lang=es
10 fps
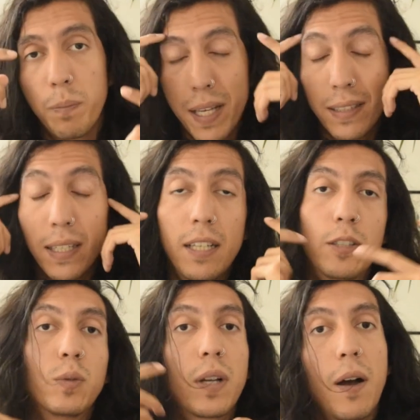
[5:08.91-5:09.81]
piensan en
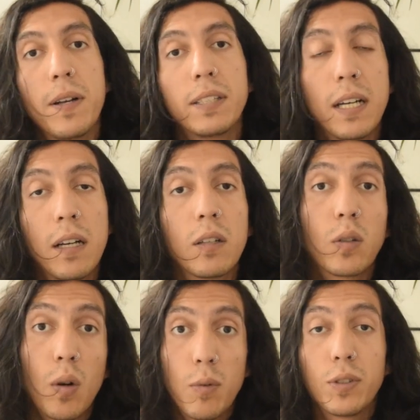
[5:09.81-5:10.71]
su cabeza
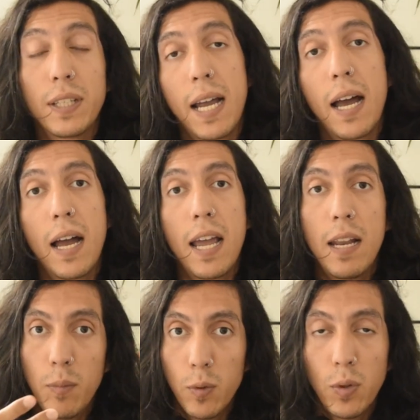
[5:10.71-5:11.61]
cómo será
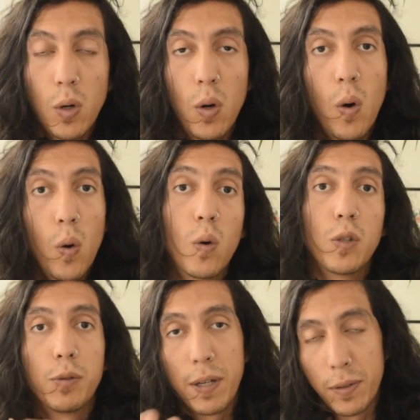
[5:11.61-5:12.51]
el mundo o
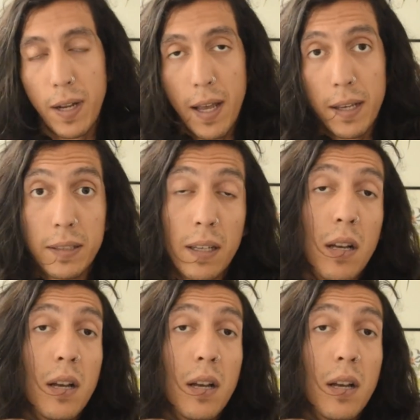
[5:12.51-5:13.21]
los personajes.